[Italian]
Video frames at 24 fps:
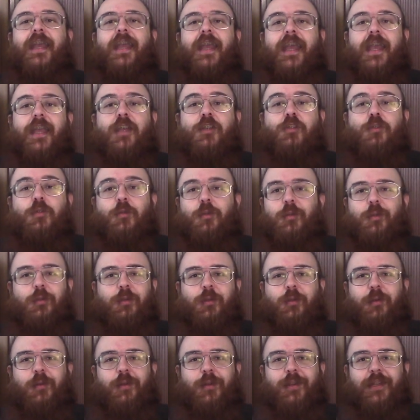e
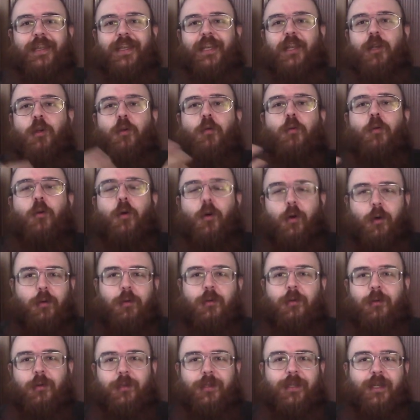sono il
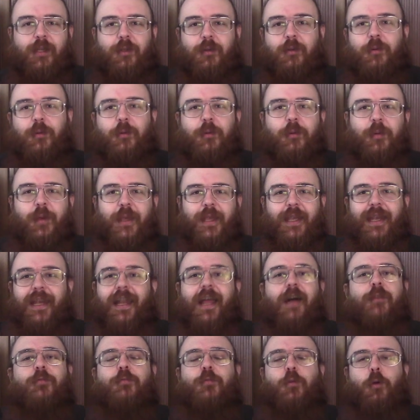luogo da cui
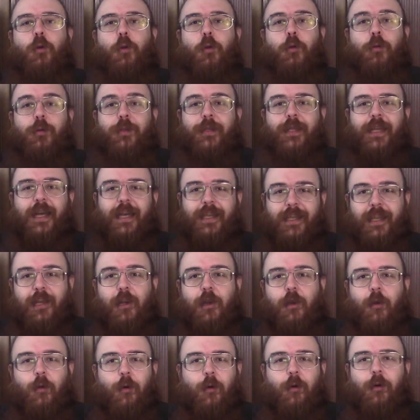la volontà
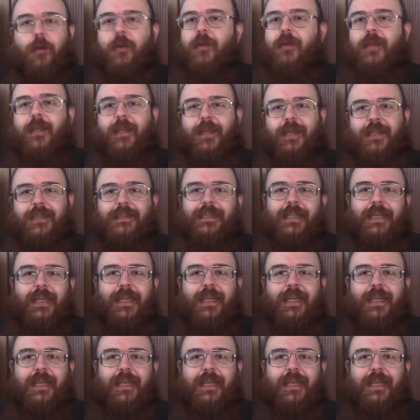dell'ordine si